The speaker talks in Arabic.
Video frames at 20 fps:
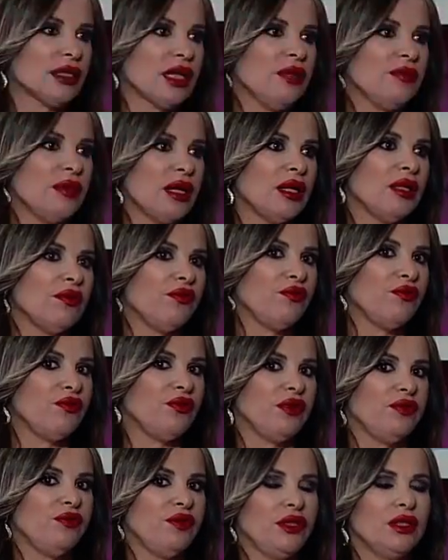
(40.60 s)
سلبي هلا
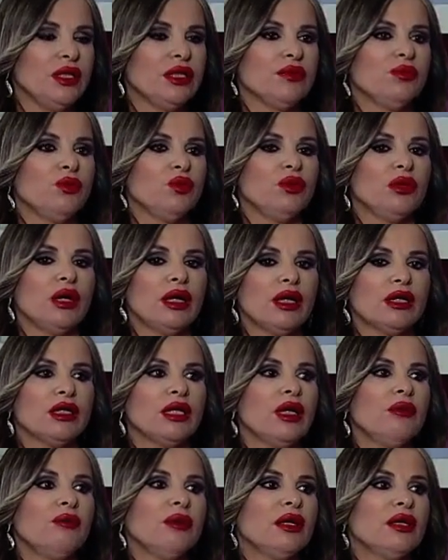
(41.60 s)
في ناس بيقولوا انا
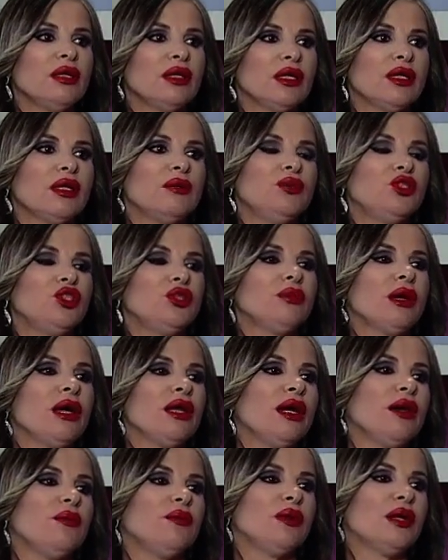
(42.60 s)
دائما بشي مع
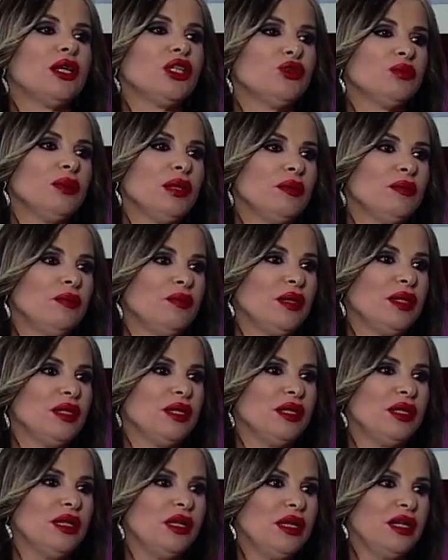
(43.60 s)
الابراج بحب
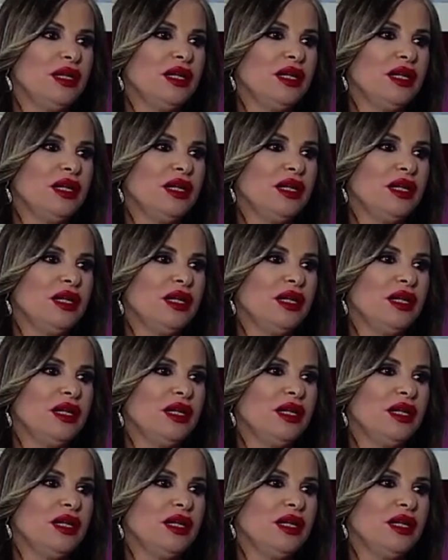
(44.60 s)
آه،